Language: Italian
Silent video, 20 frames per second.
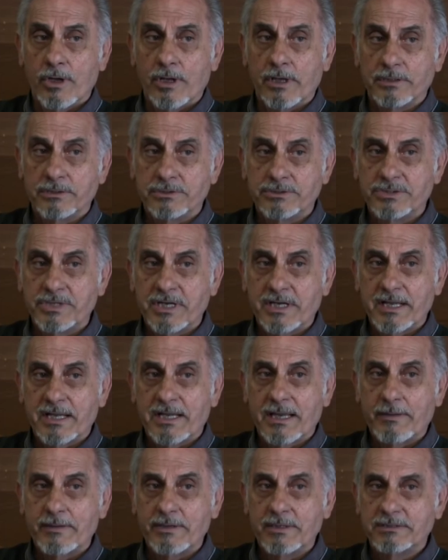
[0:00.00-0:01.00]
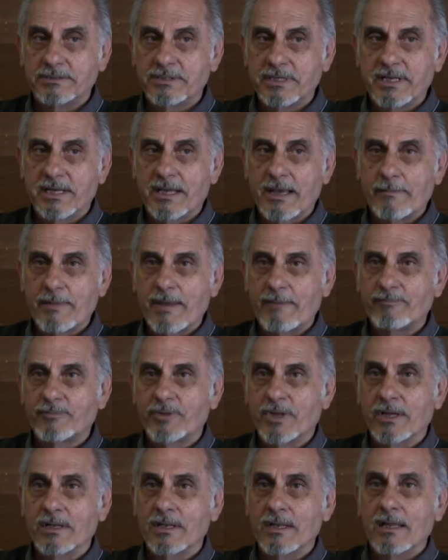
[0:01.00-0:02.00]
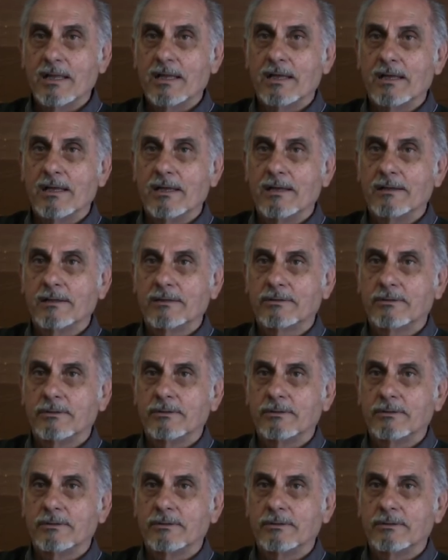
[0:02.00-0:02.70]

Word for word: igienica, igienicamente eh,